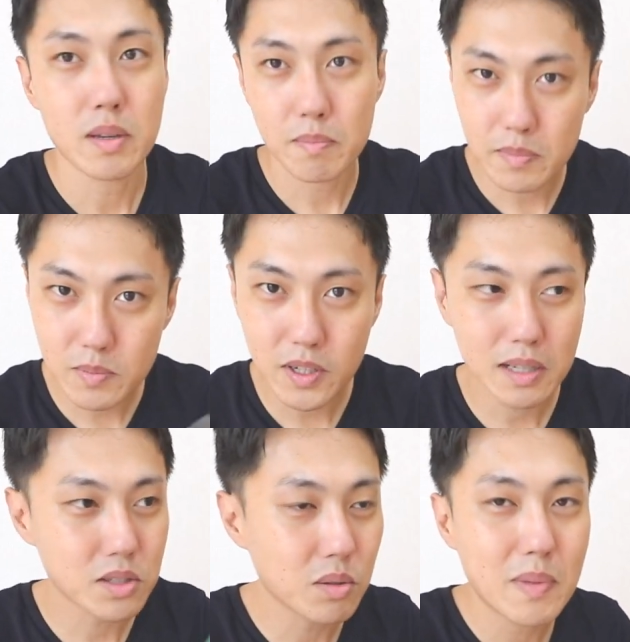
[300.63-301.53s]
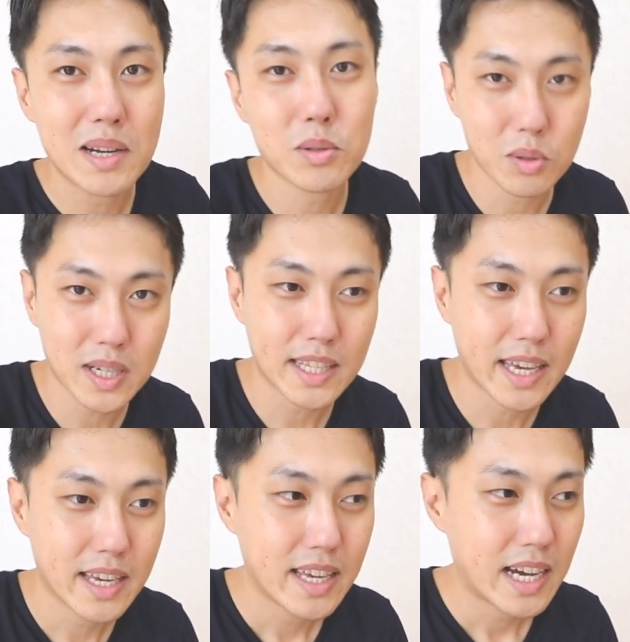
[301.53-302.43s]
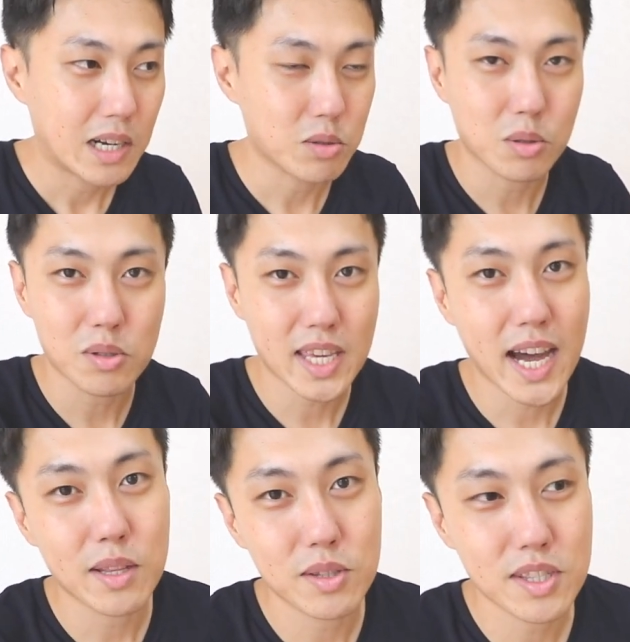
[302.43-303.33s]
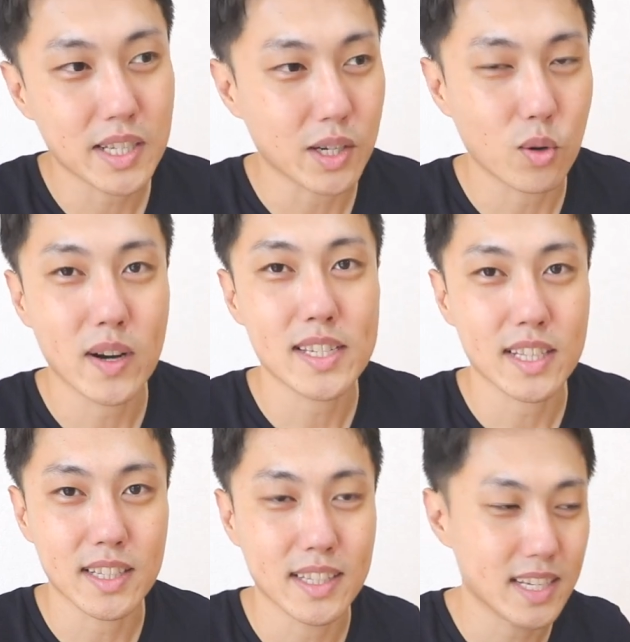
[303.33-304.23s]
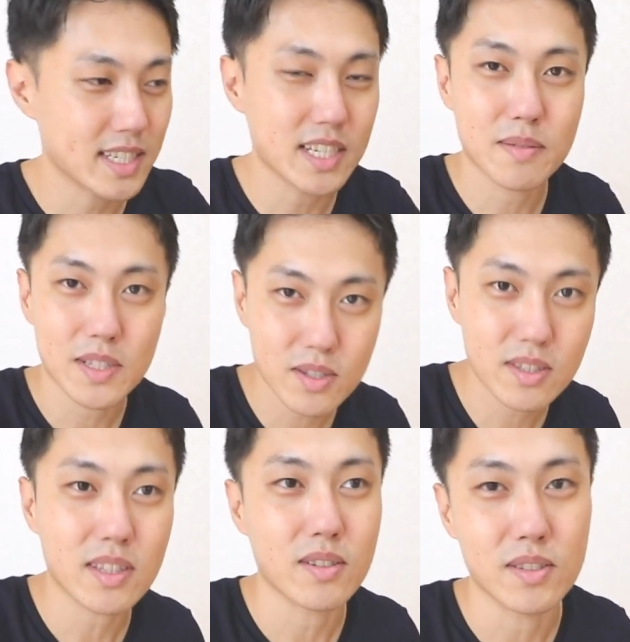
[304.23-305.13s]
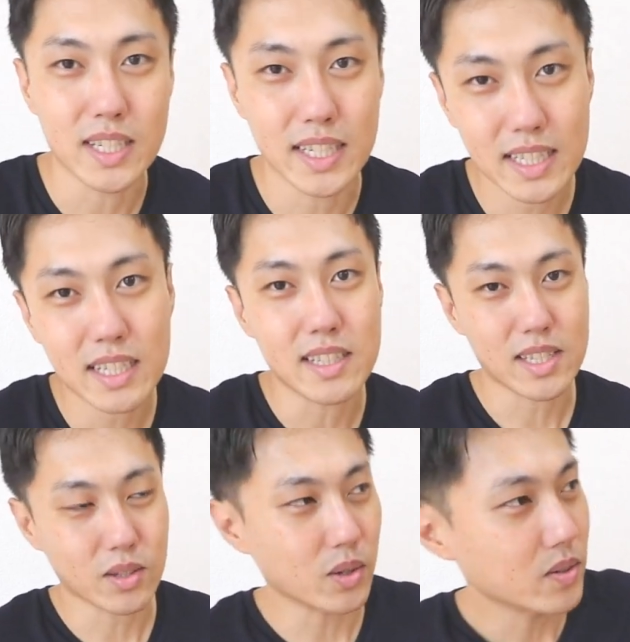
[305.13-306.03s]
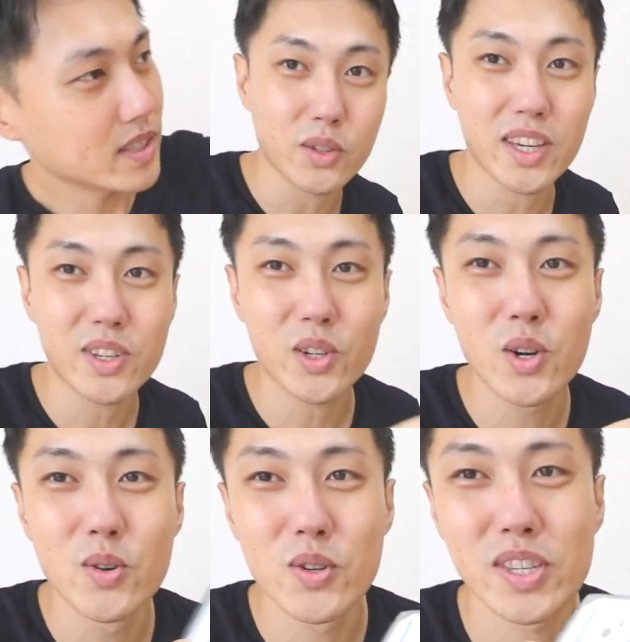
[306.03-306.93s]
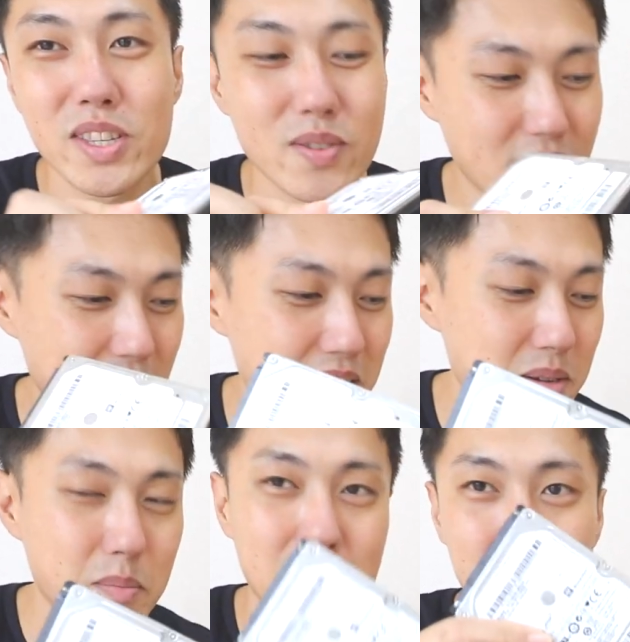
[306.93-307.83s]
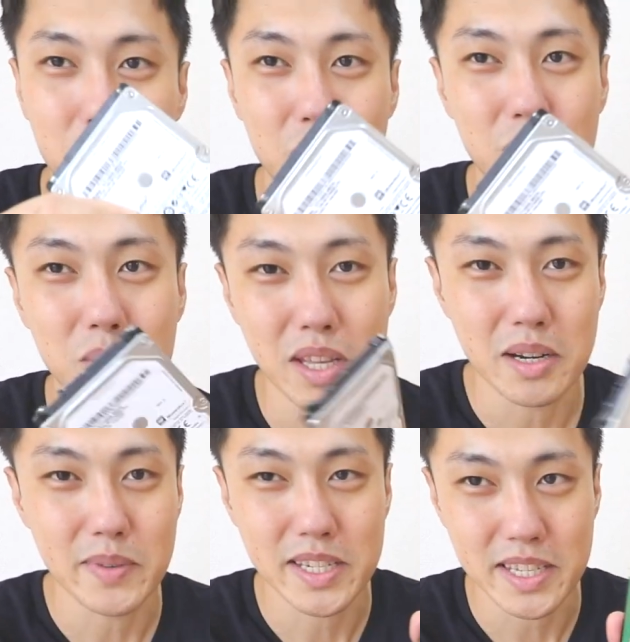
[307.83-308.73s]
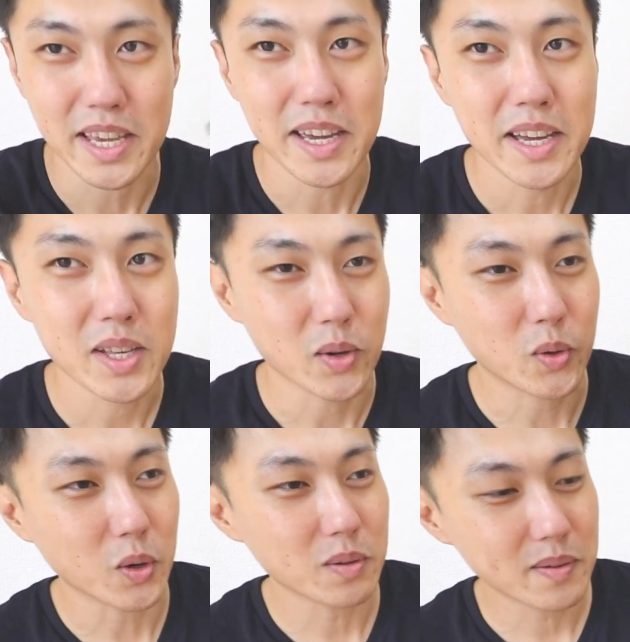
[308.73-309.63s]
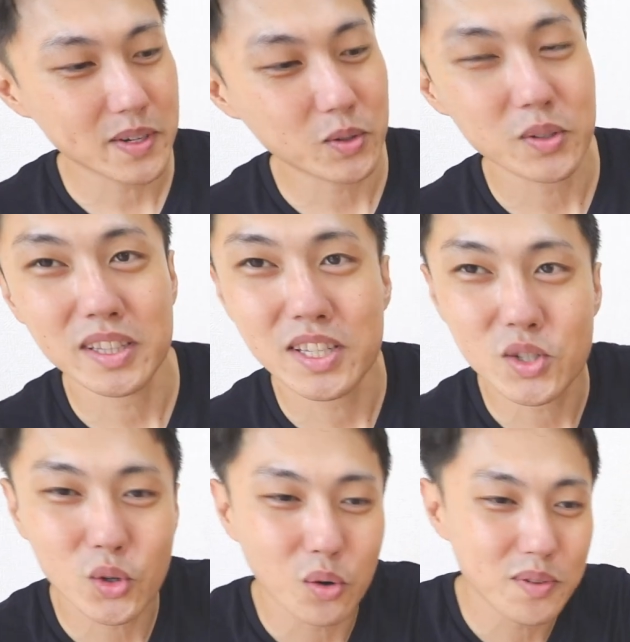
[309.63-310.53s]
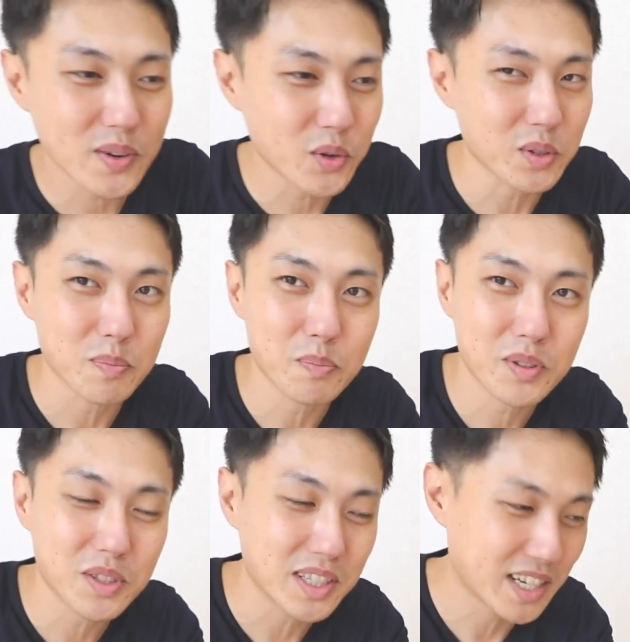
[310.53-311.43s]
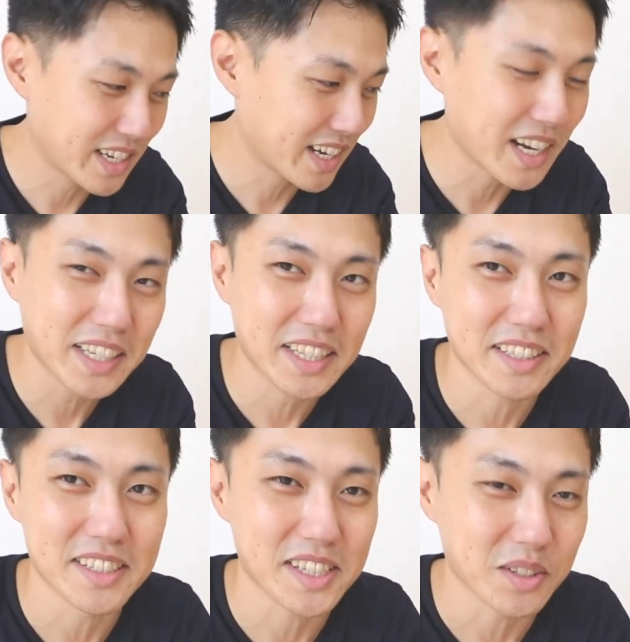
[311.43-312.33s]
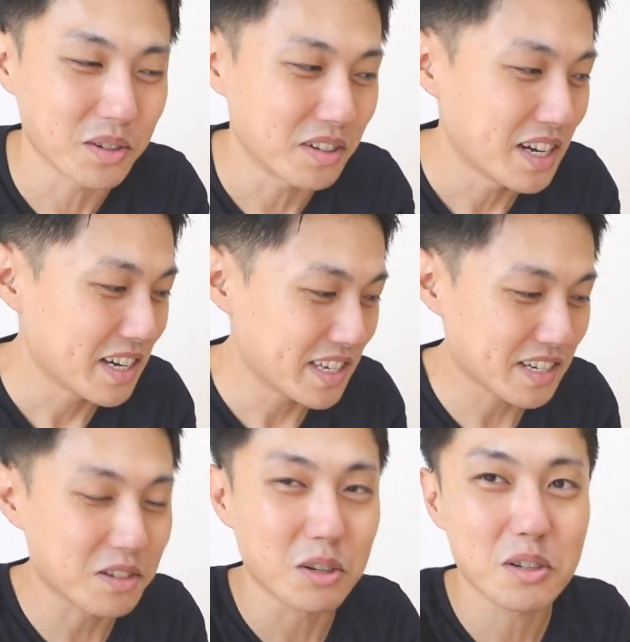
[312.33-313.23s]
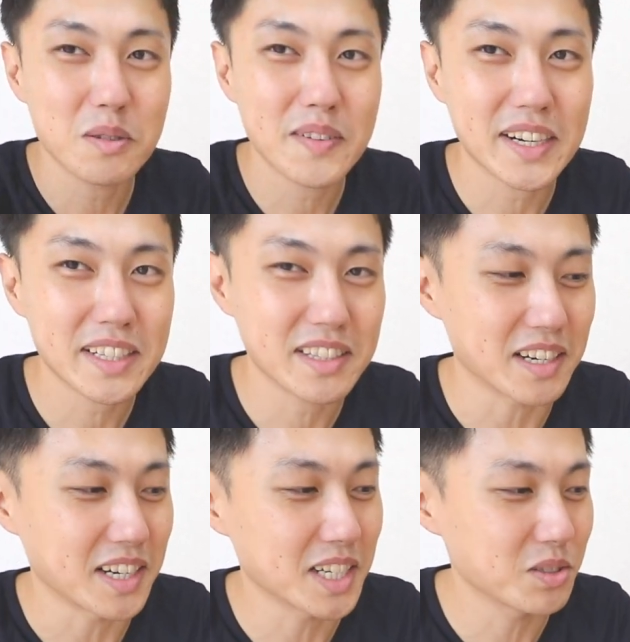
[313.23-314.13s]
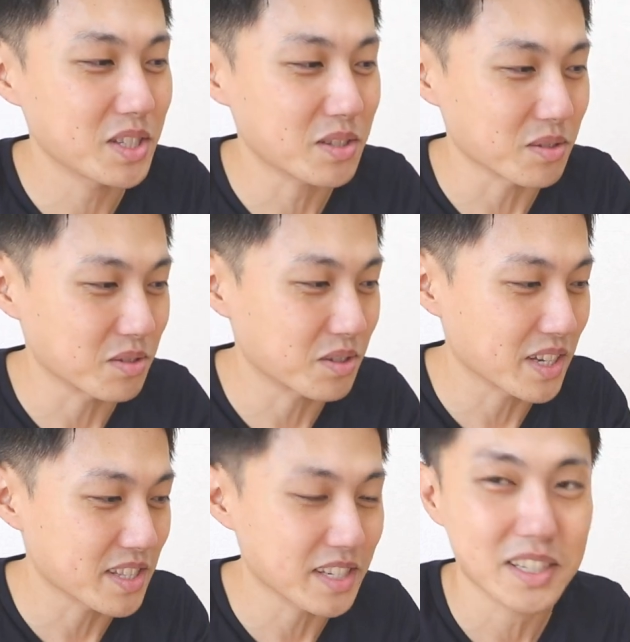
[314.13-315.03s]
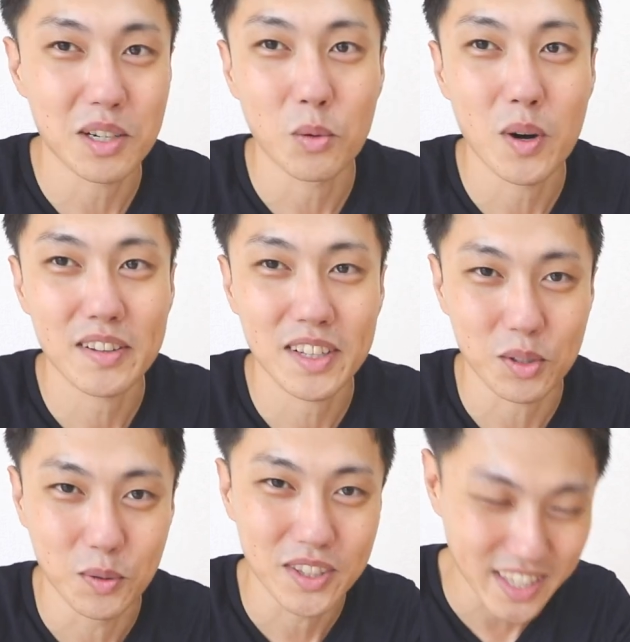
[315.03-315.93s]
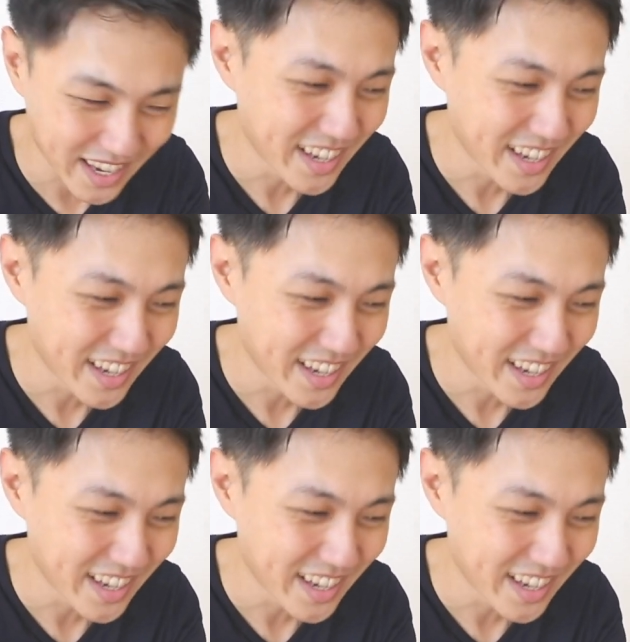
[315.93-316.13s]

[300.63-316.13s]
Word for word: で僕はその前の動画で外付けハードディスクが壊れちゃってしたりしますっていう行ったんですけど結局実はまだ取っといてありましてこのままこうやって一応ゴミ箱にプッて投げかけたんですけどいやこのままあったらハードディスク復元されたら終わるなと思って